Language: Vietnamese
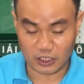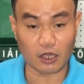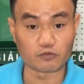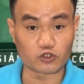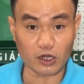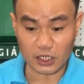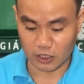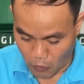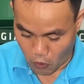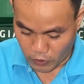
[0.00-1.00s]
công suất
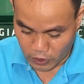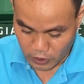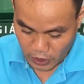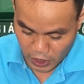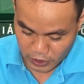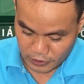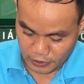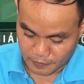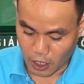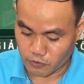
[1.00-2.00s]

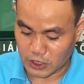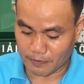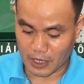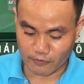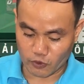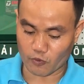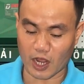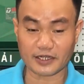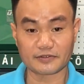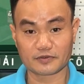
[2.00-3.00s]
1050W